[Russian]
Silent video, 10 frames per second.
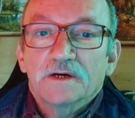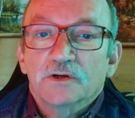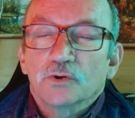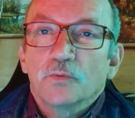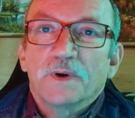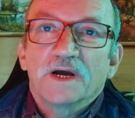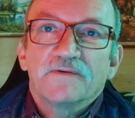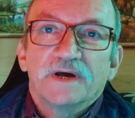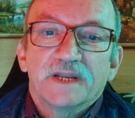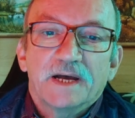грубо
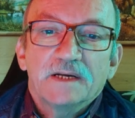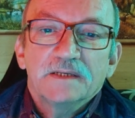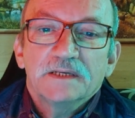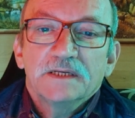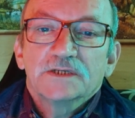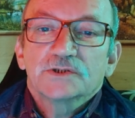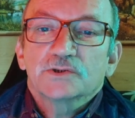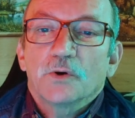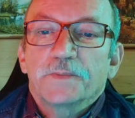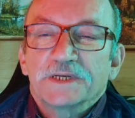говоря,
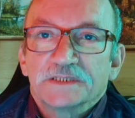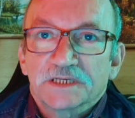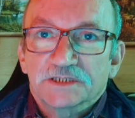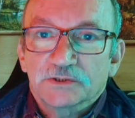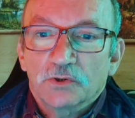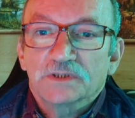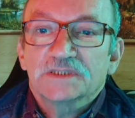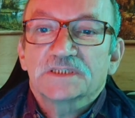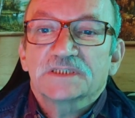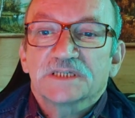что
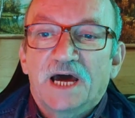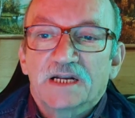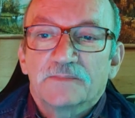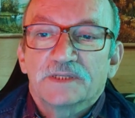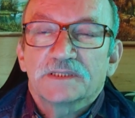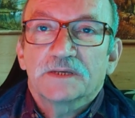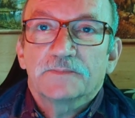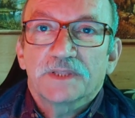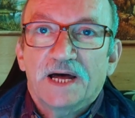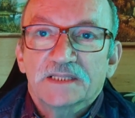произошло с
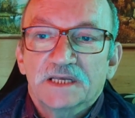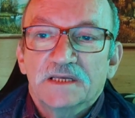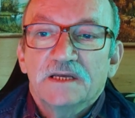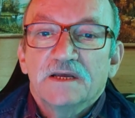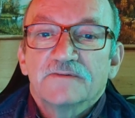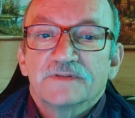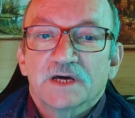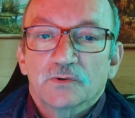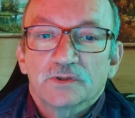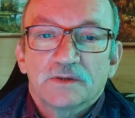заработной платой в
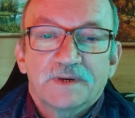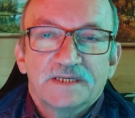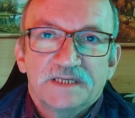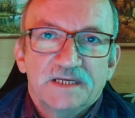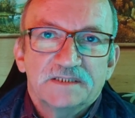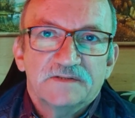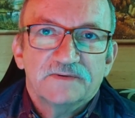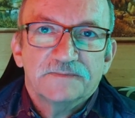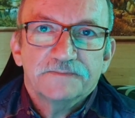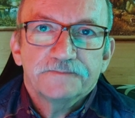народном
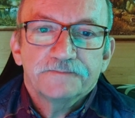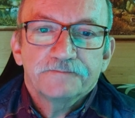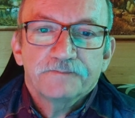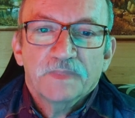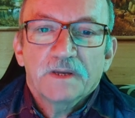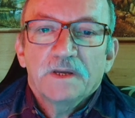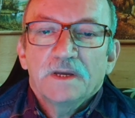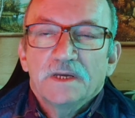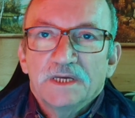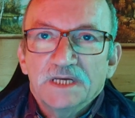хозяйстве.
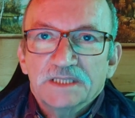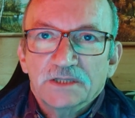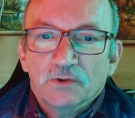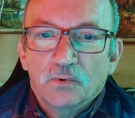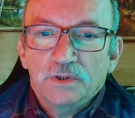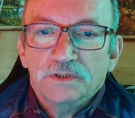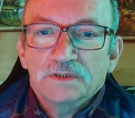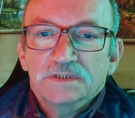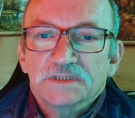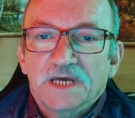Этот
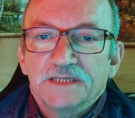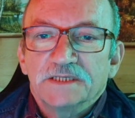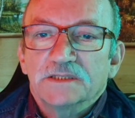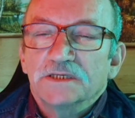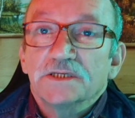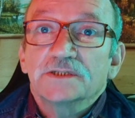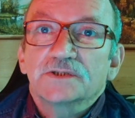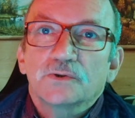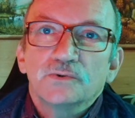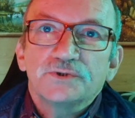год станет
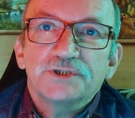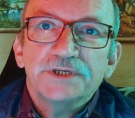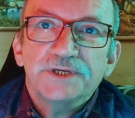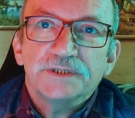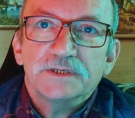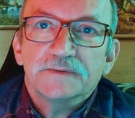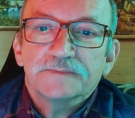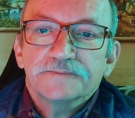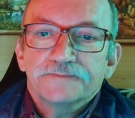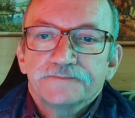исключением.